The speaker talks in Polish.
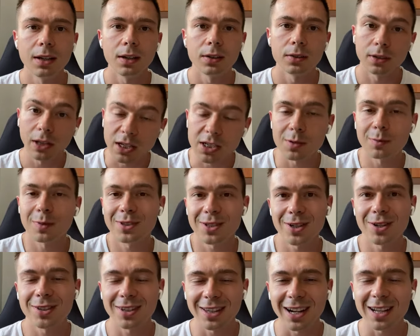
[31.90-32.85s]
to na czym chcę
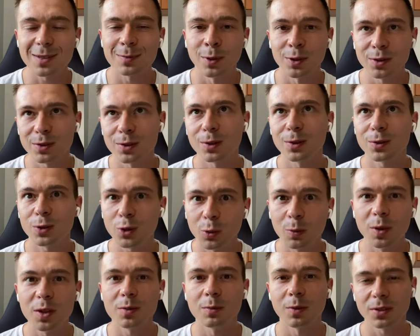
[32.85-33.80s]
się teraz mocno
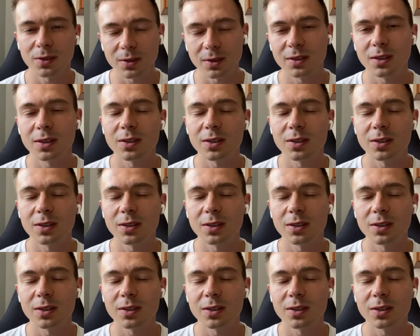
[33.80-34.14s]
skupić, mocno chcę